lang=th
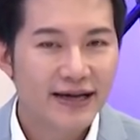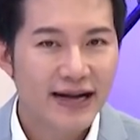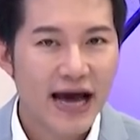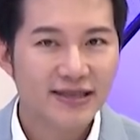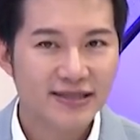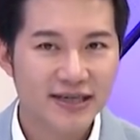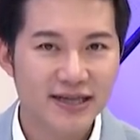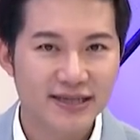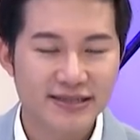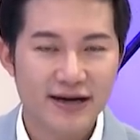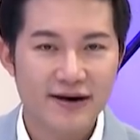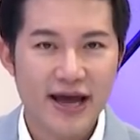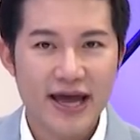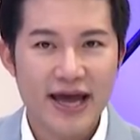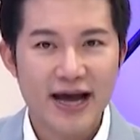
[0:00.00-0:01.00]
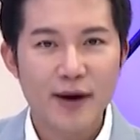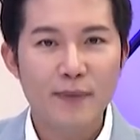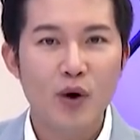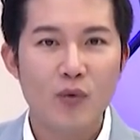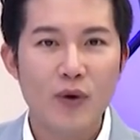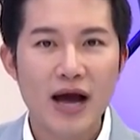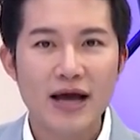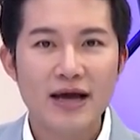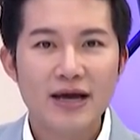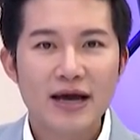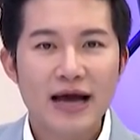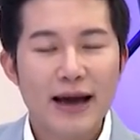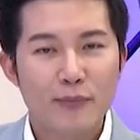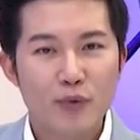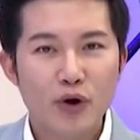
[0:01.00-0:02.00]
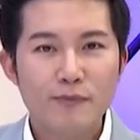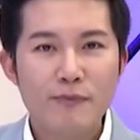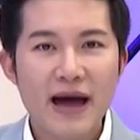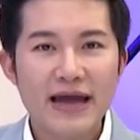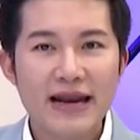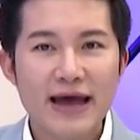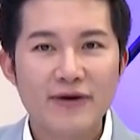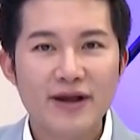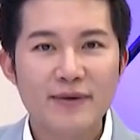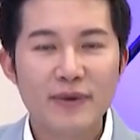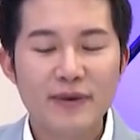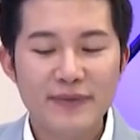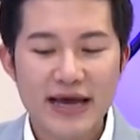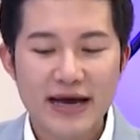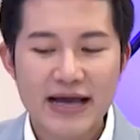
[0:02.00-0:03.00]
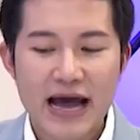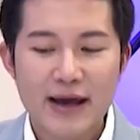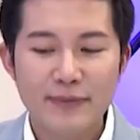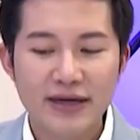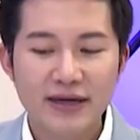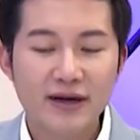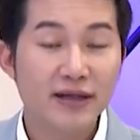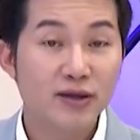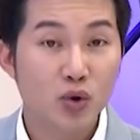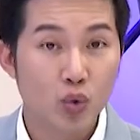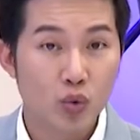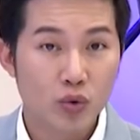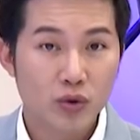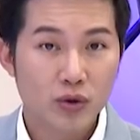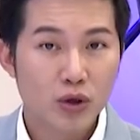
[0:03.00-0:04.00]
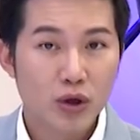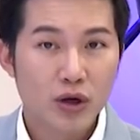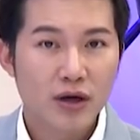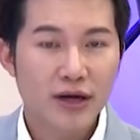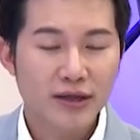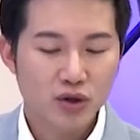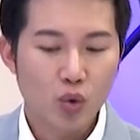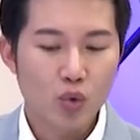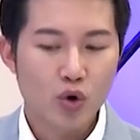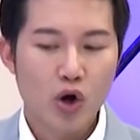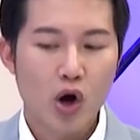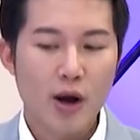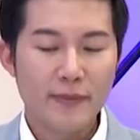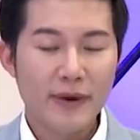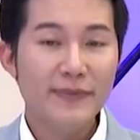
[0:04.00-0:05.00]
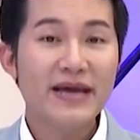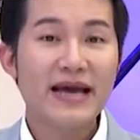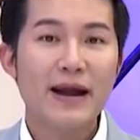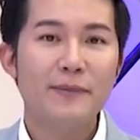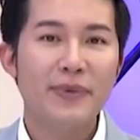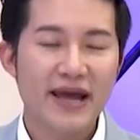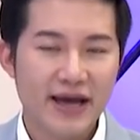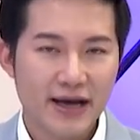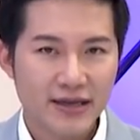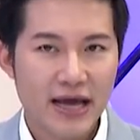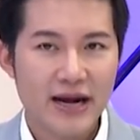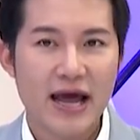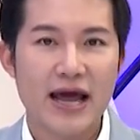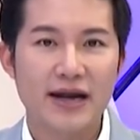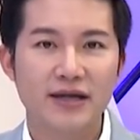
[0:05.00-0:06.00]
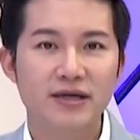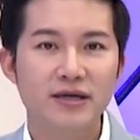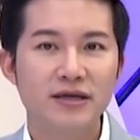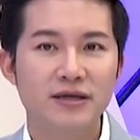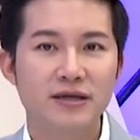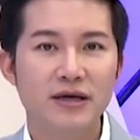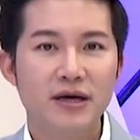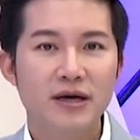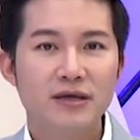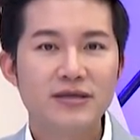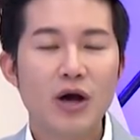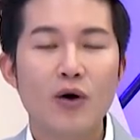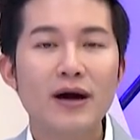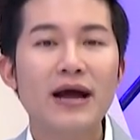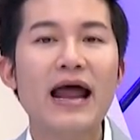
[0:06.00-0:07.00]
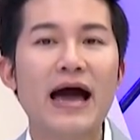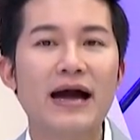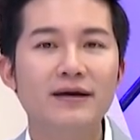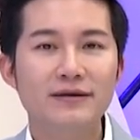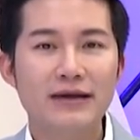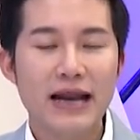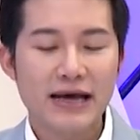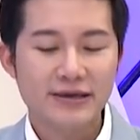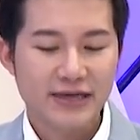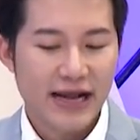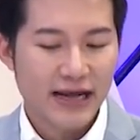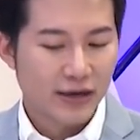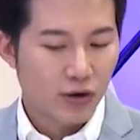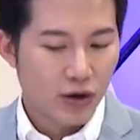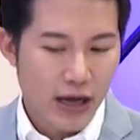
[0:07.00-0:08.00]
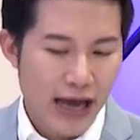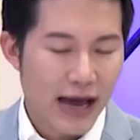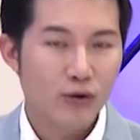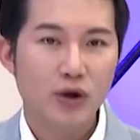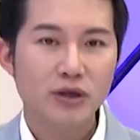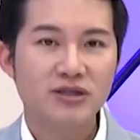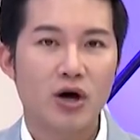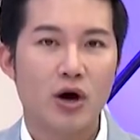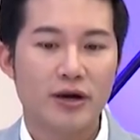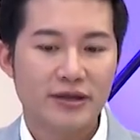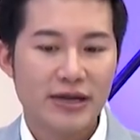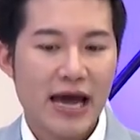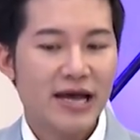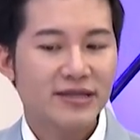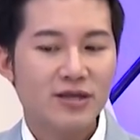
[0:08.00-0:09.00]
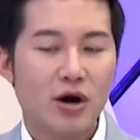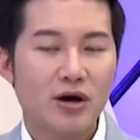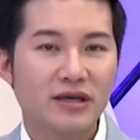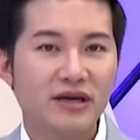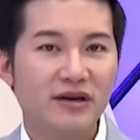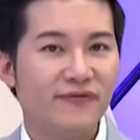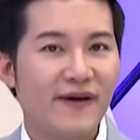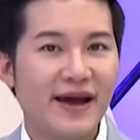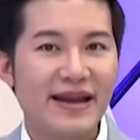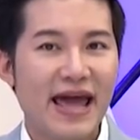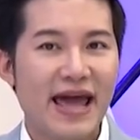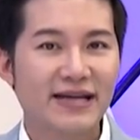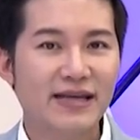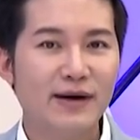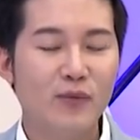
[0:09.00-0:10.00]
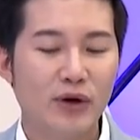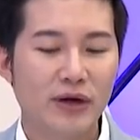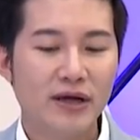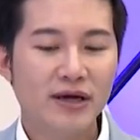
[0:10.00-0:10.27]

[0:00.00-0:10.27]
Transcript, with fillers: น่าจะเกิดจากอะไรฮะเขาบอกว่าขับรถไปแล้วเนี่ยมันมีอาการเหมือนกระตุกกระตุกก่อนเหมือนมีการเบรกกระทันหันขึ้นสองครั้ง แล้วหลังจากนั้นเขาก็เอารถจอดหน้าจอขึ้นไฟแดงทั้งหมด